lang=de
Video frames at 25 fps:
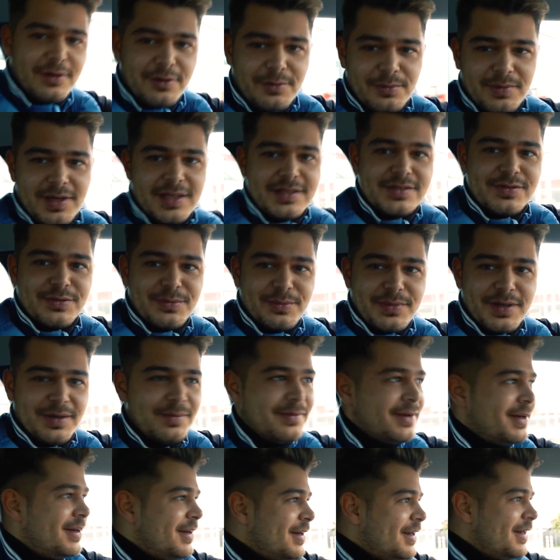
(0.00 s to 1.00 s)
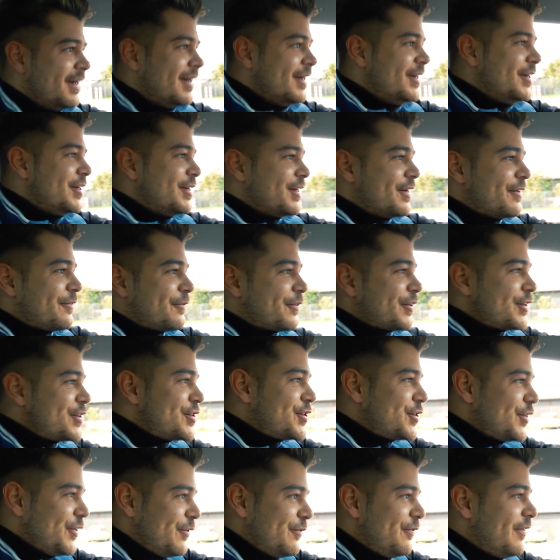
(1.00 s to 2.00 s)
Warum lachst du, Beck? Frisch,
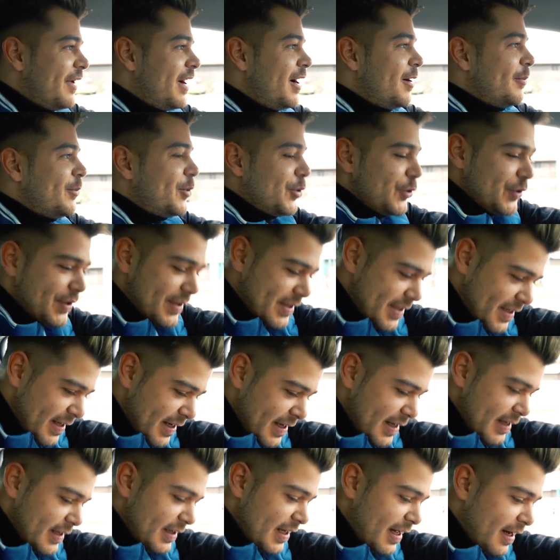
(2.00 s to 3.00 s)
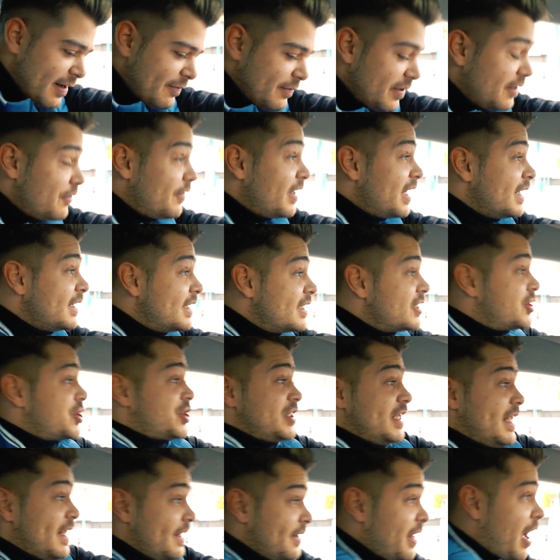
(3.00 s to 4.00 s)
schön warm und äh, ja, wir werden jetzt
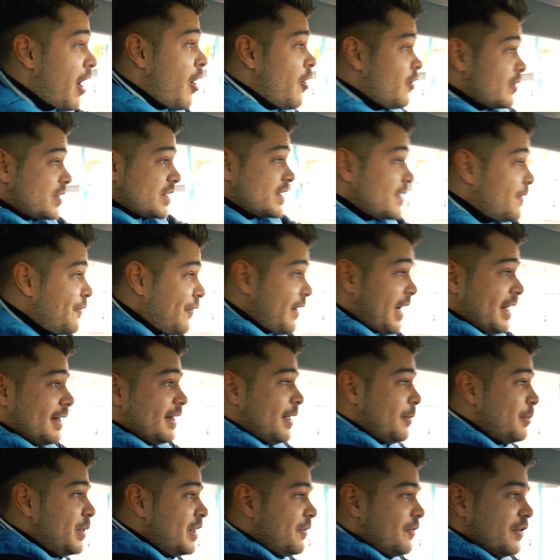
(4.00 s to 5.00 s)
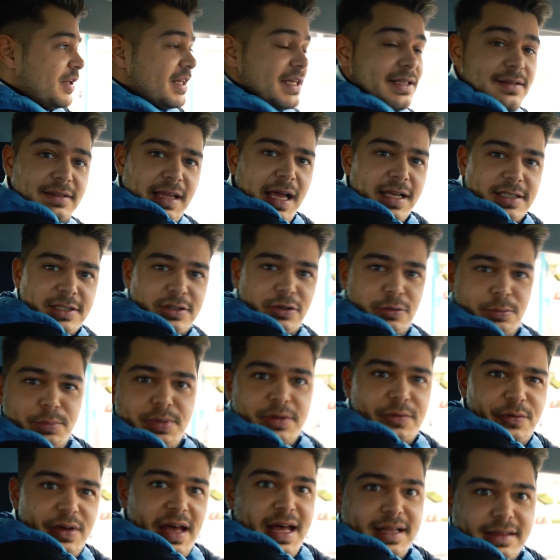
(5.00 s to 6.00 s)
schnell nach Hause fahren, damit wir den testen und
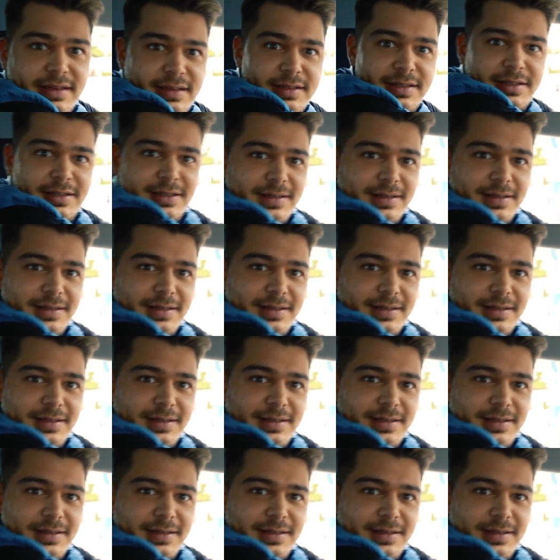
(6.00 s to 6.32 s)
bewerten.